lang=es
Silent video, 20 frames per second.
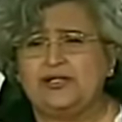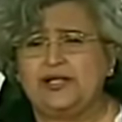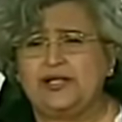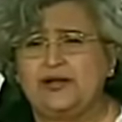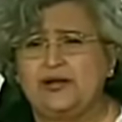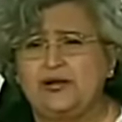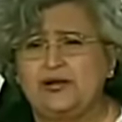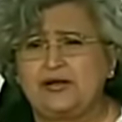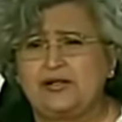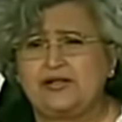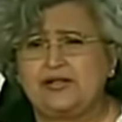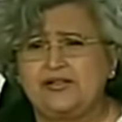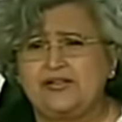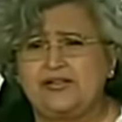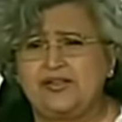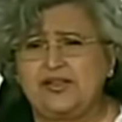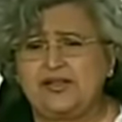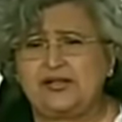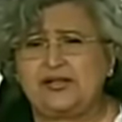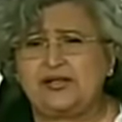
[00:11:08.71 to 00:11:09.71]
Quiero
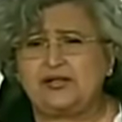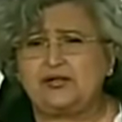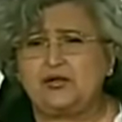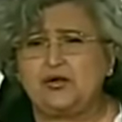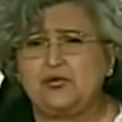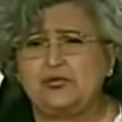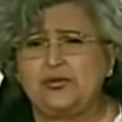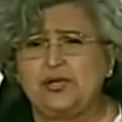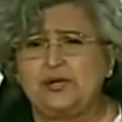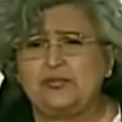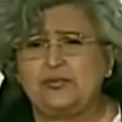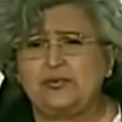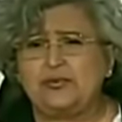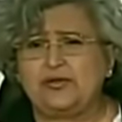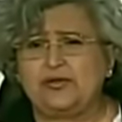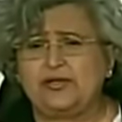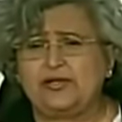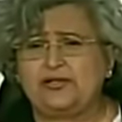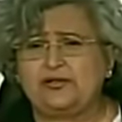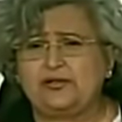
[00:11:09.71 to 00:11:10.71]
agradecerle en nombre del
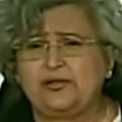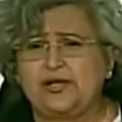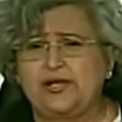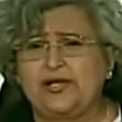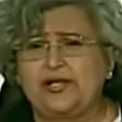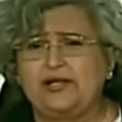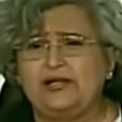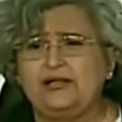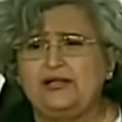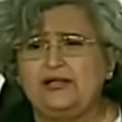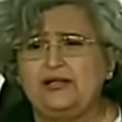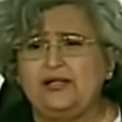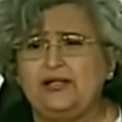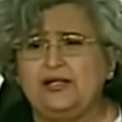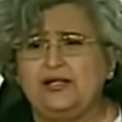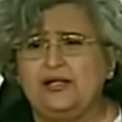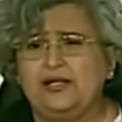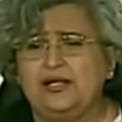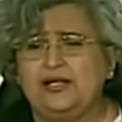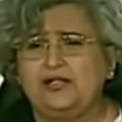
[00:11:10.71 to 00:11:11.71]
Poder Electoral
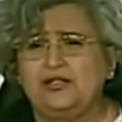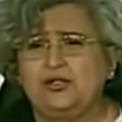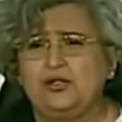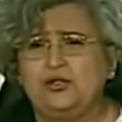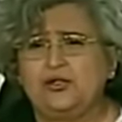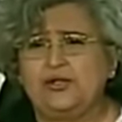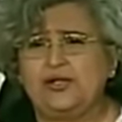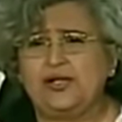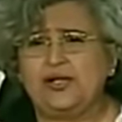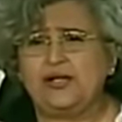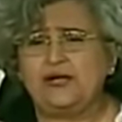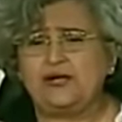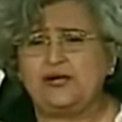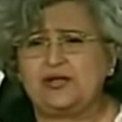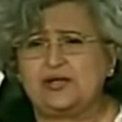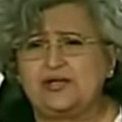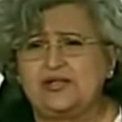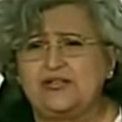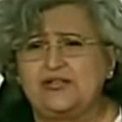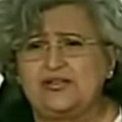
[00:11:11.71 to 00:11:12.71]
a todas las
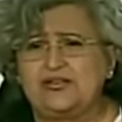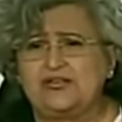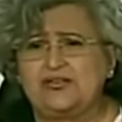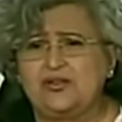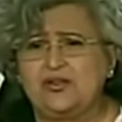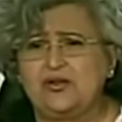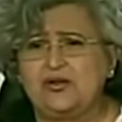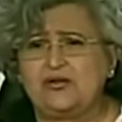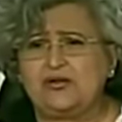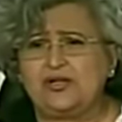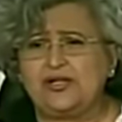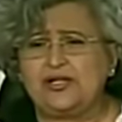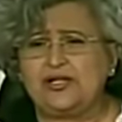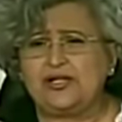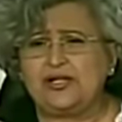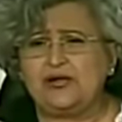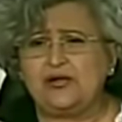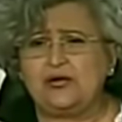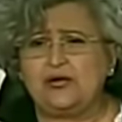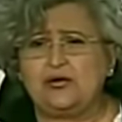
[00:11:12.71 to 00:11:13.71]

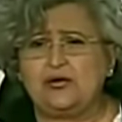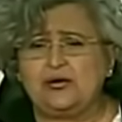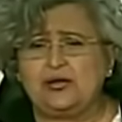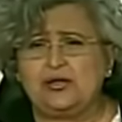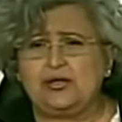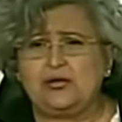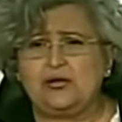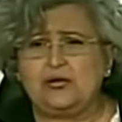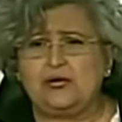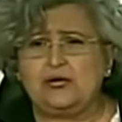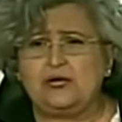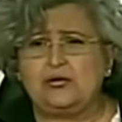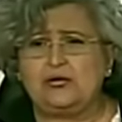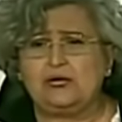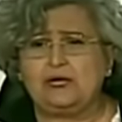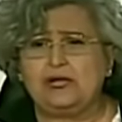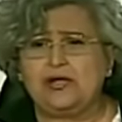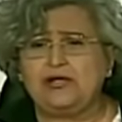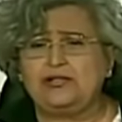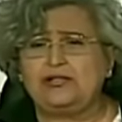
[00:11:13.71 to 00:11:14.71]
organizaciones y,
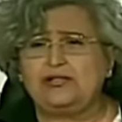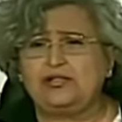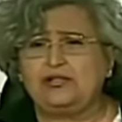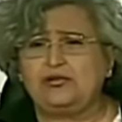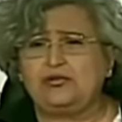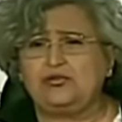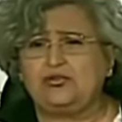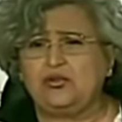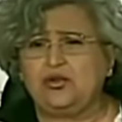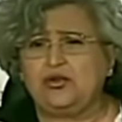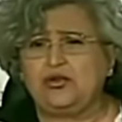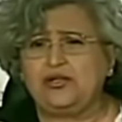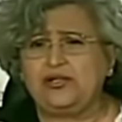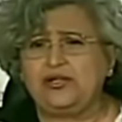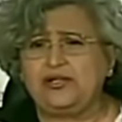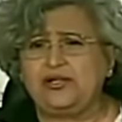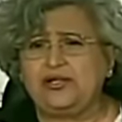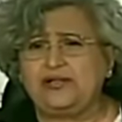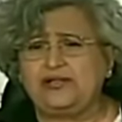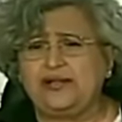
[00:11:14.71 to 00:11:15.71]
las
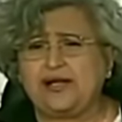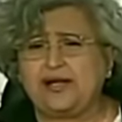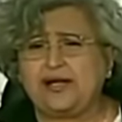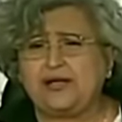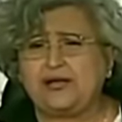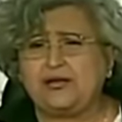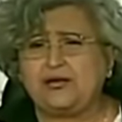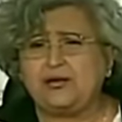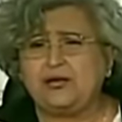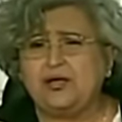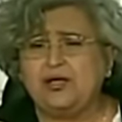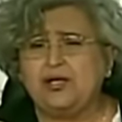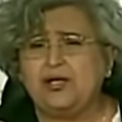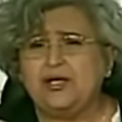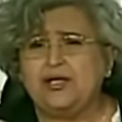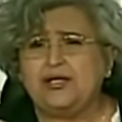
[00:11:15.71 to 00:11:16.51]
instituciones del Estado